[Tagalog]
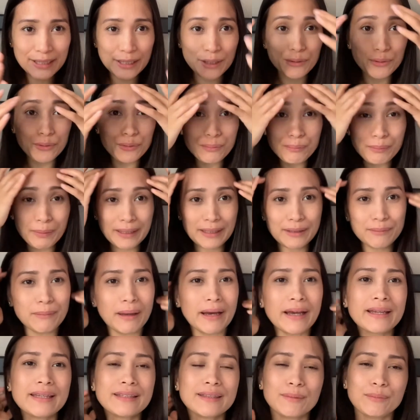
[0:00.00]
Nandun pa rin,
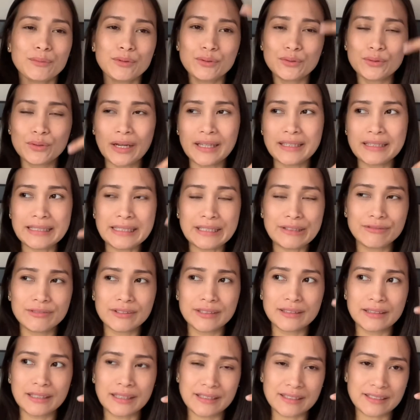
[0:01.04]
makikita mo yung
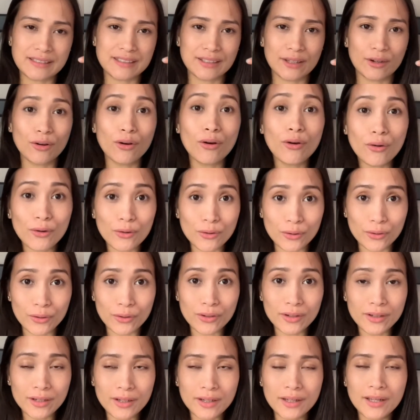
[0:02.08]
unevenness ng
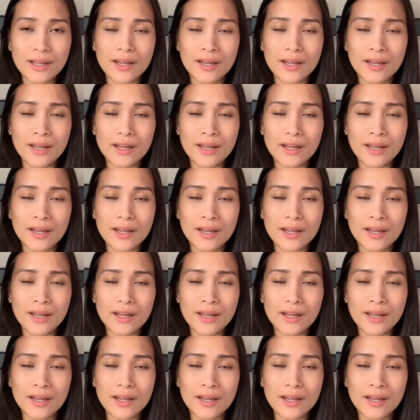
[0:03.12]
color.